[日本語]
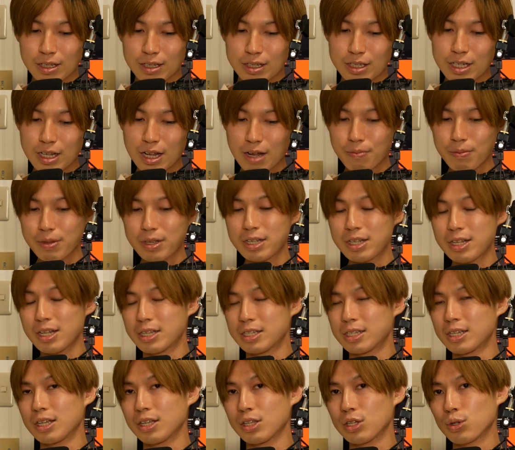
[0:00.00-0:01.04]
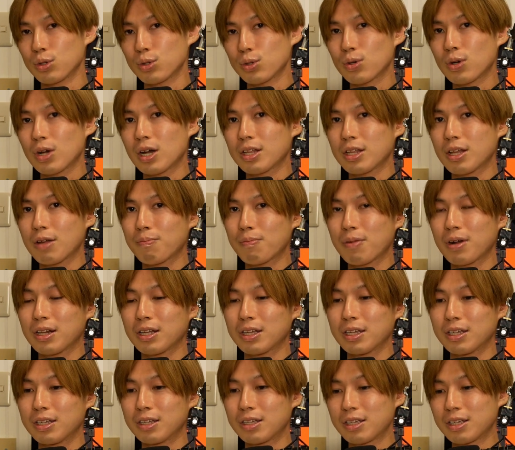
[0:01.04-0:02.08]
ちなみにですね、図書館のやっぱ
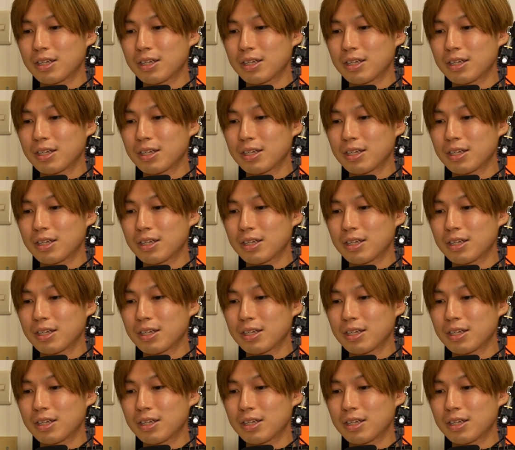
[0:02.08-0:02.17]
り